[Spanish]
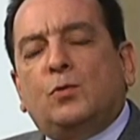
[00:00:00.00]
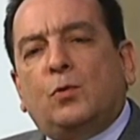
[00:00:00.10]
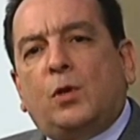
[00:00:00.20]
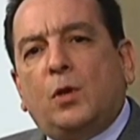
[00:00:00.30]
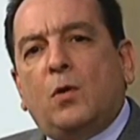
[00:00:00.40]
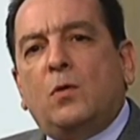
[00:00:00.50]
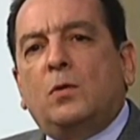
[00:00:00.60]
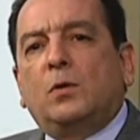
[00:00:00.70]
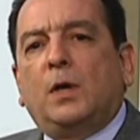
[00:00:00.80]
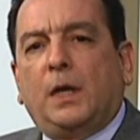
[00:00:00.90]
surgió
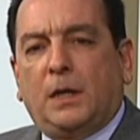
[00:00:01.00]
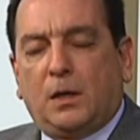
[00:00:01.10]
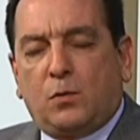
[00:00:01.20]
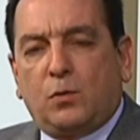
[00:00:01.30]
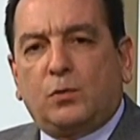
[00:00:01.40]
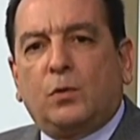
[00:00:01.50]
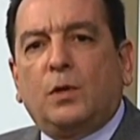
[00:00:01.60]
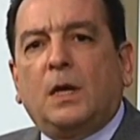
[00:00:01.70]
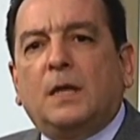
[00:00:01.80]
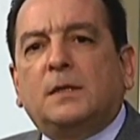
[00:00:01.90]
en el curso
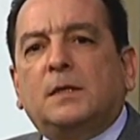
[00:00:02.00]
de la